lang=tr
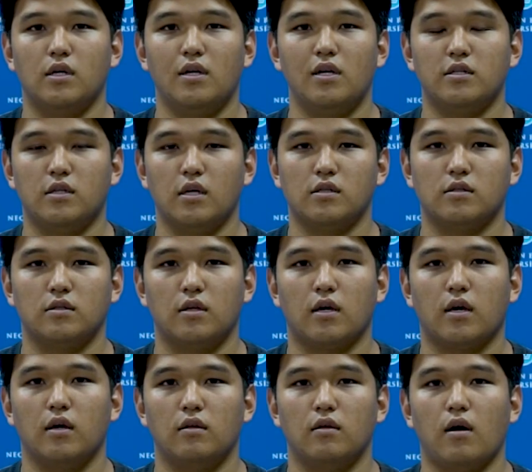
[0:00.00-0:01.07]

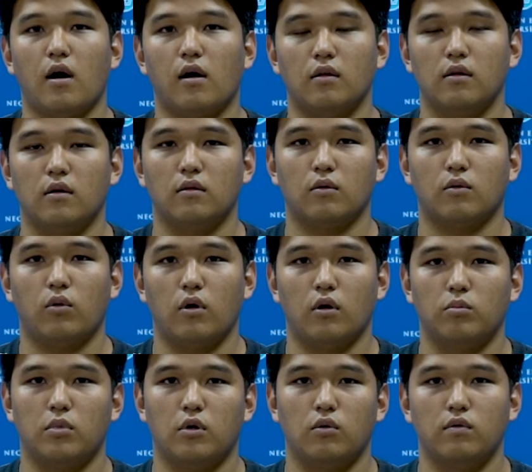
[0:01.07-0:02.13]
listesinde kendi ağırlığını
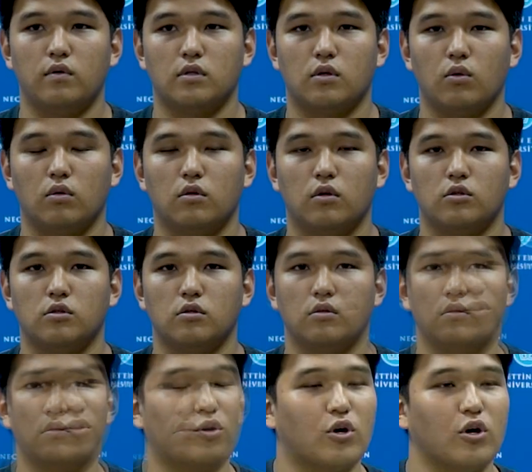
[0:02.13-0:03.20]
koyan bir üniversite olduğu için.
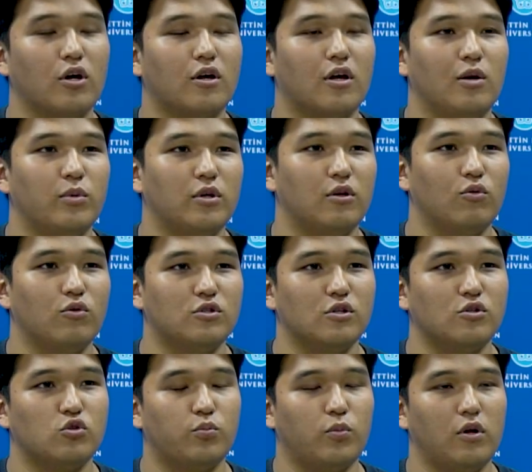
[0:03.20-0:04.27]
Türkiye'ye gelmeden
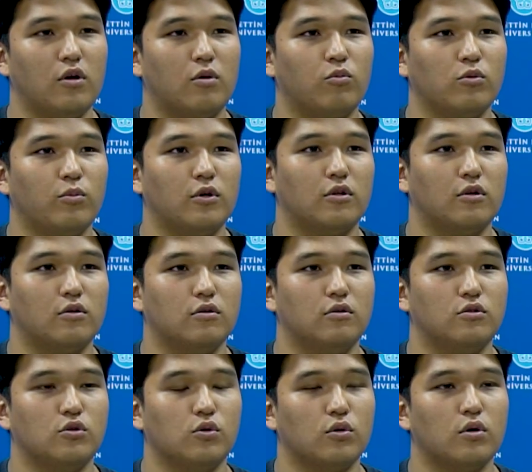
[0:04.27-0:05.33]
önce şüphelerim olmadı.
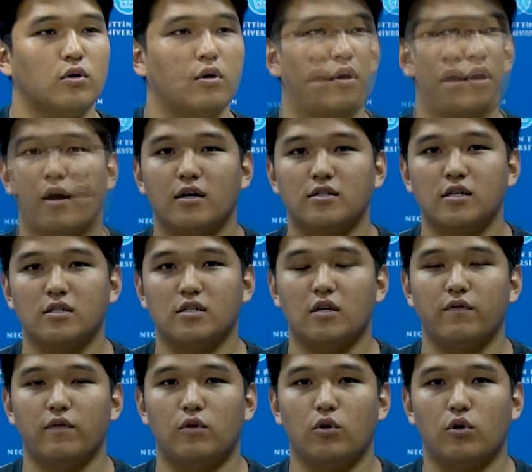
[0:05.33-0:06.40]
Çünkü
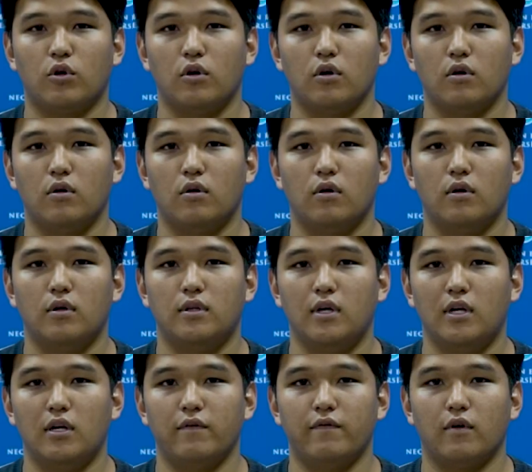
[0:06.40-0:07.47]
Kazakistan ve Türkiye e,
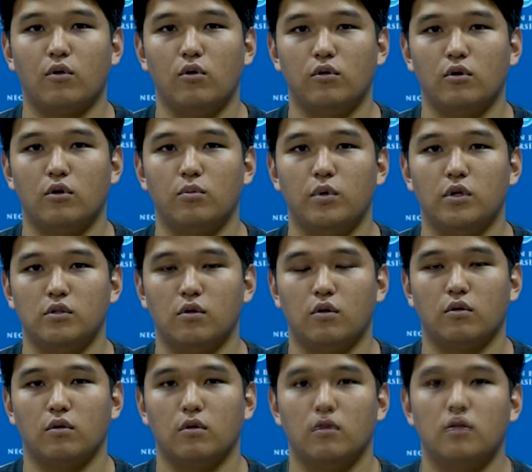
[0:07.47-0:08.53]
dili ve kültürü benziyor.